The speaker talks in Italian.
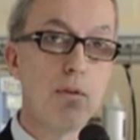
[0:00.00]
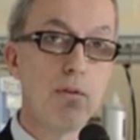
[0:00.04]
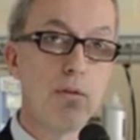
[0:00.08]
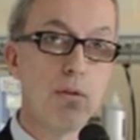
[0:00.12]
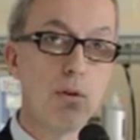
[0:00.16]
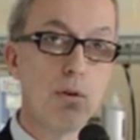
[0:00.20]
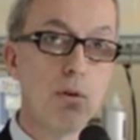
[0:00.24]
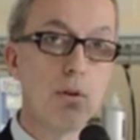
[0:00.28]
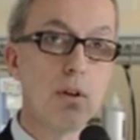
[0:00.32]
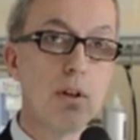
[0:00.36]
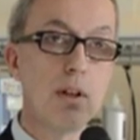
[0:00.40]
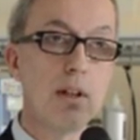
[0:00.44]

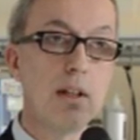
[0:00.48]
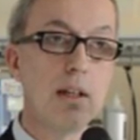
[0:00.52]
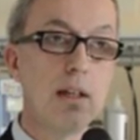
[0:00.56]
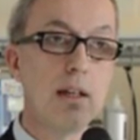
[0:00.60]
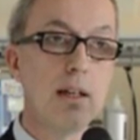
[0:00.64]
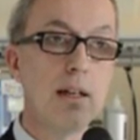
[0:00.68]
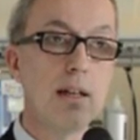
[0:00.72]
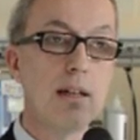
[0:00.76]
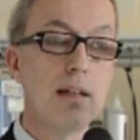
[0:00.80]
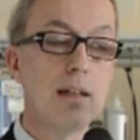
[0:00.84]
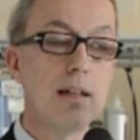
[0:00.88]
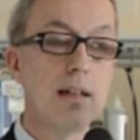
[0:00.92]

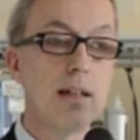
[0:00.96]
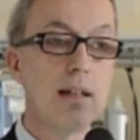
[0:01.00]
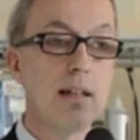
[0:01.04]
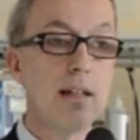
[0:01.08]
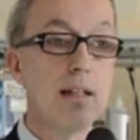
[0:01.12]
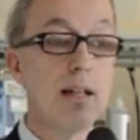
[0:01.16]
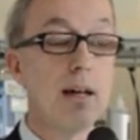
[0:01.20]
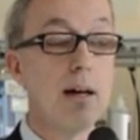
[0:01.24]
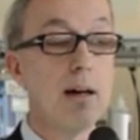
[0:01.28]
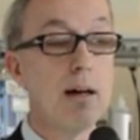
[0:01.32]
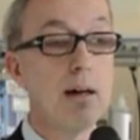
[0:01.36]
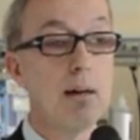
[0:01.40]
fondi eh,
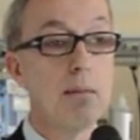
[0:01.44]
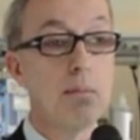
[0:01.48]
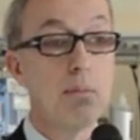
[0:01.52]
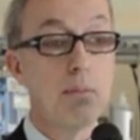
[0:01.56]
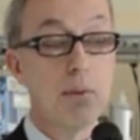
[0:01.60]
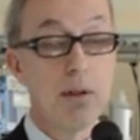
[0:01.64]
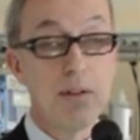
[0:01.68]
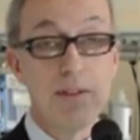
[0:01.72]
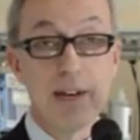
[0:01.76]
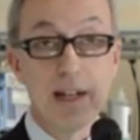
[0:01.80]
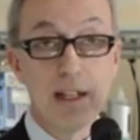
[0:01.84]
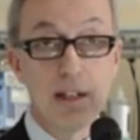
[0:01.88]
da
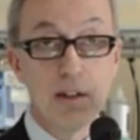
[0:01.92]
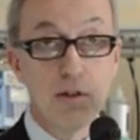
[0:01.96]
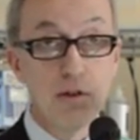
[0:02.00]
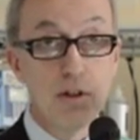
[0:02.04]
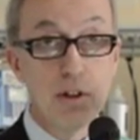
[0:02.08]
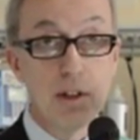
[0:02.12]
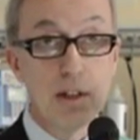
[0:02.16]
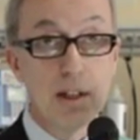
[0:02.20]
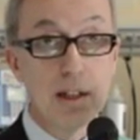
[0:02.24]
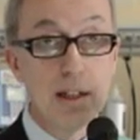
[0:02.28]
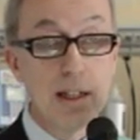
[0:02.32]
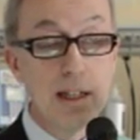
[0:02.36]
privati
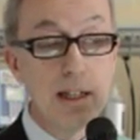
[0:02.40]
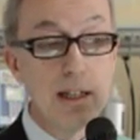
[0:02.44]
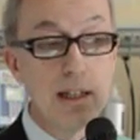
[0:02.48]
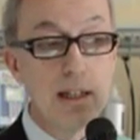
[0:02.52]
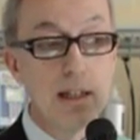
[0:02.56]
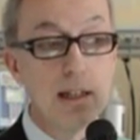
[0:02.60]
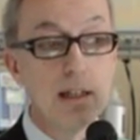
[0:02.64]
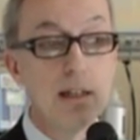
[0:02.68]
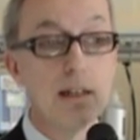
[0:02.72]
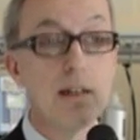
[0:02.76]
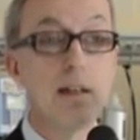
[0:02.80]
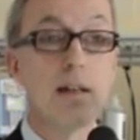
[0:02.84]

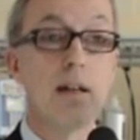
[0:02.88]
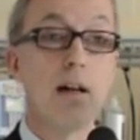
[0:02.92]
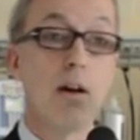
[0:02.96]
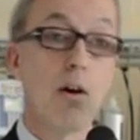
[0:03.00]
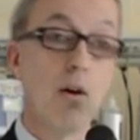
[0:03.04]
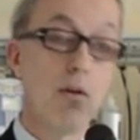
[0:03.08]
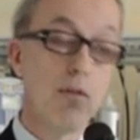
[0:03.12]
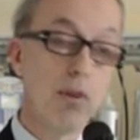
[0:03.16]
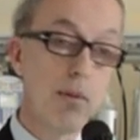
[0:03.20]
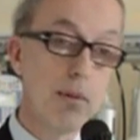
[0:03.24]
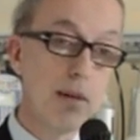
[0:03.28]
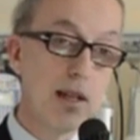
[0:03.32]
cittadini,
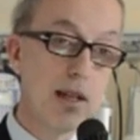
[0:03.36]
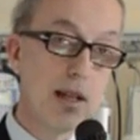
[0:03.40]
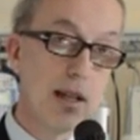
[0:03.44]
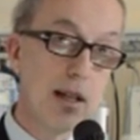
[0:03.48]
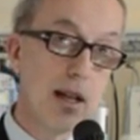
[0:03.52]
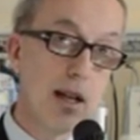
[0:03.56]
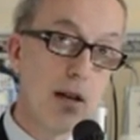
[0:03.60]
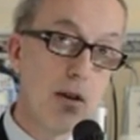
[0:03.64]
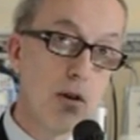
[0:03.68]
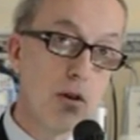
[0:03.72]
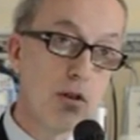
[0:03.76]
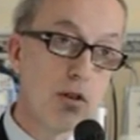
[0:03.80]
ovviamente
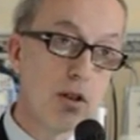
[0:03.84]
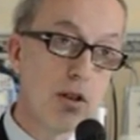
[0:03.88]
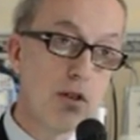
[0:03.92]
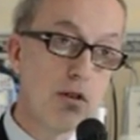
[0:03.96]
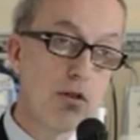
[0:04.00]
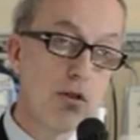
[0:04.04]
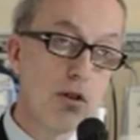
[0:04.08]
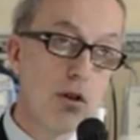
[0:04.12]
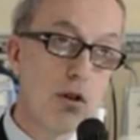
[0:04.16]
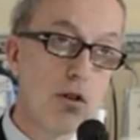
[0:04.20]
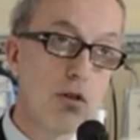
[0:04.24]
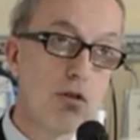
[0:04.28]
dai nostri
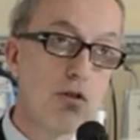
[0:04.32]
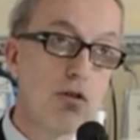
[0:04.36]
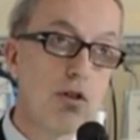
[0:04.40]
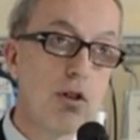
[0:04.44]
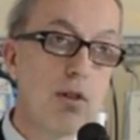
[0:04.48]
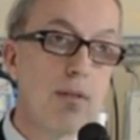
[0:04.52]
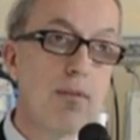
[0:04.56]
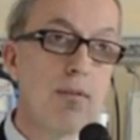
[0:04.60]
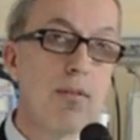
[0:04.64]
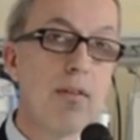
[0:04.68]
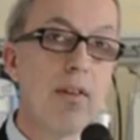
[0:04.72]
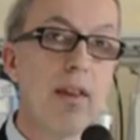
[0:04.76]

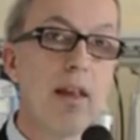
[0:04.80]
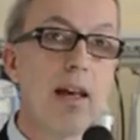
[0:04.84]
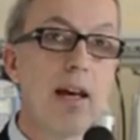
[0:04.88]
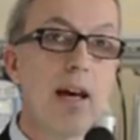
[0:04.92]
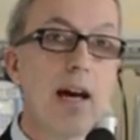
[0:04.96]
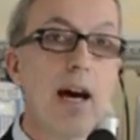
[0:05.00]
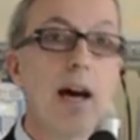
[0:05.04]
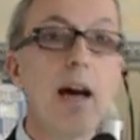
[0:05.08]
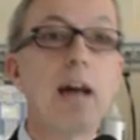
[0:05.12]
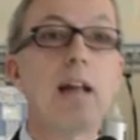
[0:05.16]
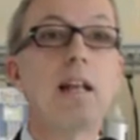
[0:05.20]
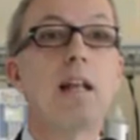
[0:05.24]
soci e
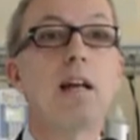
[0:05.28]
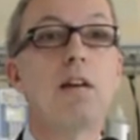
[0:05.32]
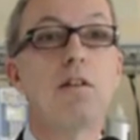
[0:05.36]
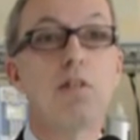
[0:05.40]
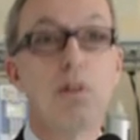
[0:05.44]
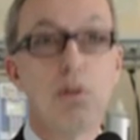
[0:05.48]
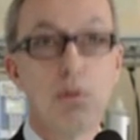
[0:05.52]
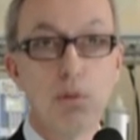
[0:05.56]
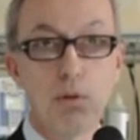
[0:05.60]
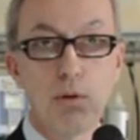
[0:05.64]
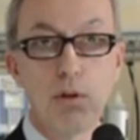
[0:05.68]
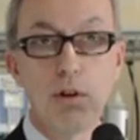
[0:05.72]
anche da
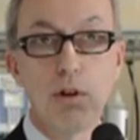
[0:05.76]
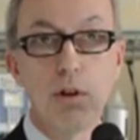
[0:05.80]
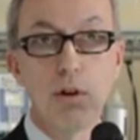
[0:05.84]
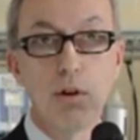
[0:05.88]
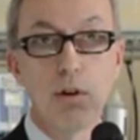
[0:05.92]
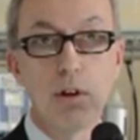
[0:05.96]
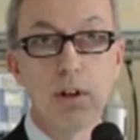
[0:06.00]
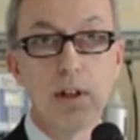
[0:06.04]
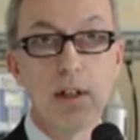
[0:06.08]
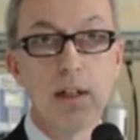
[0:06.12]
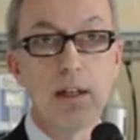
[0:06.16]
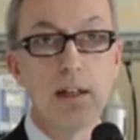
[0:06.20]

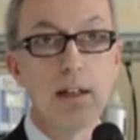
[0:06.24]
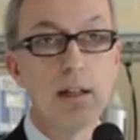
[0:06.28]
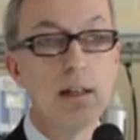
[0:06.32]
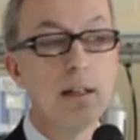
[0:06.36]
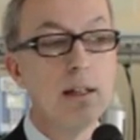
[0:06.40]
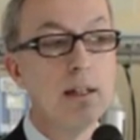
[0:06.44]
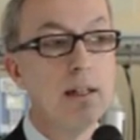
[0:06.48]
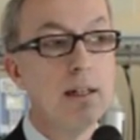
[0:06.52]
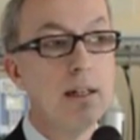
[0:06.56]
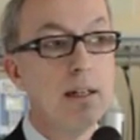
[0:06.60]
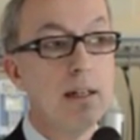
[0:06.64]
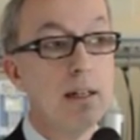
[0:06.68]
istituzioni eh,
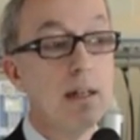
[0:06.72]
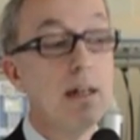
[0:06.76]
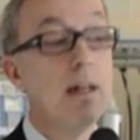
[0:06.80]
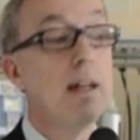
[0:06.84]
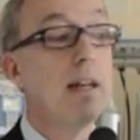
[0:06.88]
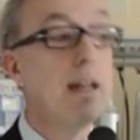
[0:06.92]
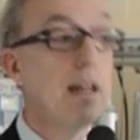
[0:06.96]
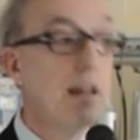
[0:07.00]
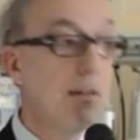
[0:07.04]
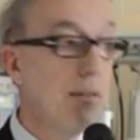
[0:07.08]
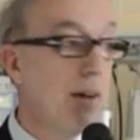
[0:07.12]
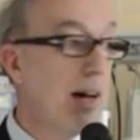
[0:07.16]

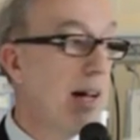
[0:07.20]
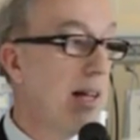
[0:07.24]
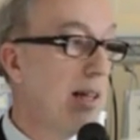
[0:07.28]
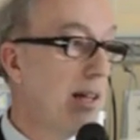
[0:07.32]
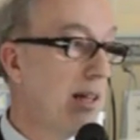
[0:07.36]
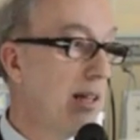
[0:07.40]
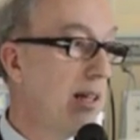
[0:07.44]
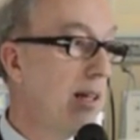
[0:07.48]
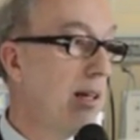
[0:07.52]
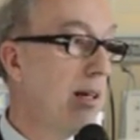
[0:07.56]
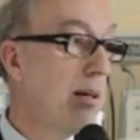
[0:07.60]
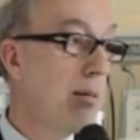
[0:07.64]

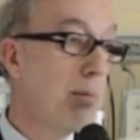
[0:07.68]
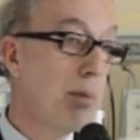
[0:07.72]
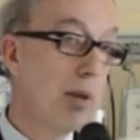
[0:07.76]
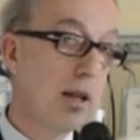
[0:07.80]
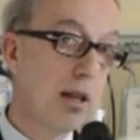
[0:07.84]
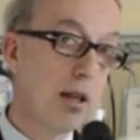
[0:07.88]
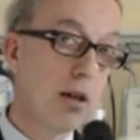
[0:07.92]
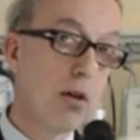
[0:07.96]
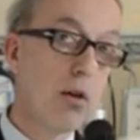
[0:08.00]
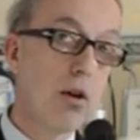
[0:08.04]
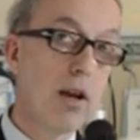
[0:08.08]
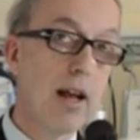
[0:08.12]
rilevanti, in
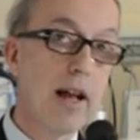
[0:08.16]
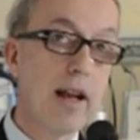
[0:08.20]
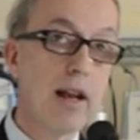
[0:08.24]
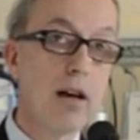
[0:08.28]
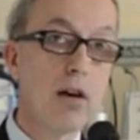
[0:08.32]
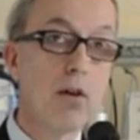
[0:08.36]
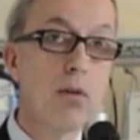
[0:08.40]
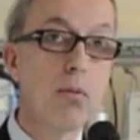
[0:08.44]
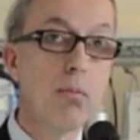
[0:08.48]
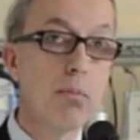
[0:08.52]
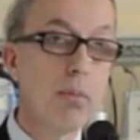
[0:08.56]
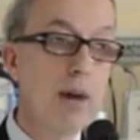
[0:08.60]
particolare
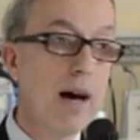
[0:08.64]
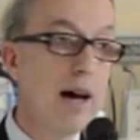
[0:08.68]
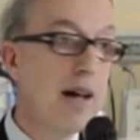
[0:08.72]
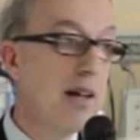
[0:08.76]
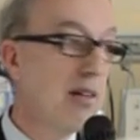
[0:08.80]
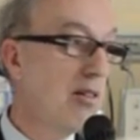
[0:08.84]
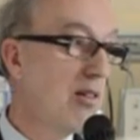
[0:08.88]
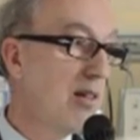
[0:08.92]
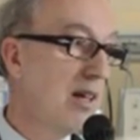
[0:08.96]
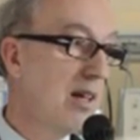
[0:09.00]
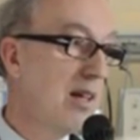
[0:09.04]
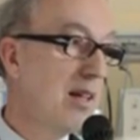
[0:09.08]
con
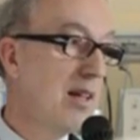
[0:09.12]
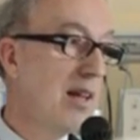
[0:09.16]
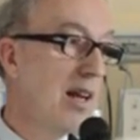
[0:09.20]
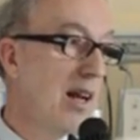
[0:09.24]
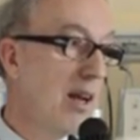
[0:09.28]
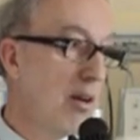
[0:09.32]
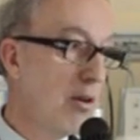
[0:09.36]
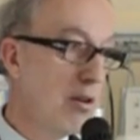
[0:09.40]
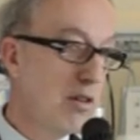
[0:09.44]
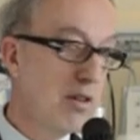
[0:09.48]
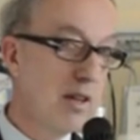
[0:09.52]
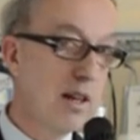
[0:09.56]
base nella
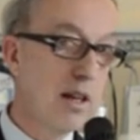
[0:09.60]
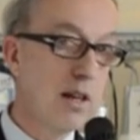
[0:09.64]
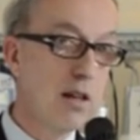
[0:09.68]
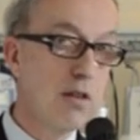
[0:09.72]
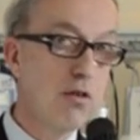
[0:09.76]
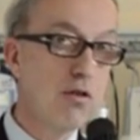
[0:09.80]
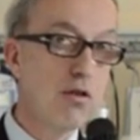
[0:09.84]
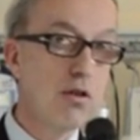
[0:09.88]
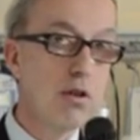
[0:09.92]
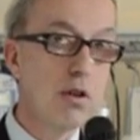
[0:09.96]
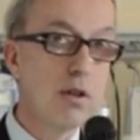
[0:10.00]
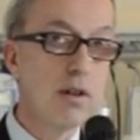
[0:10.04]
nostra
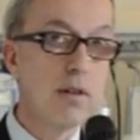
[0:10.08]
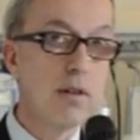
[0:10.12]
regione.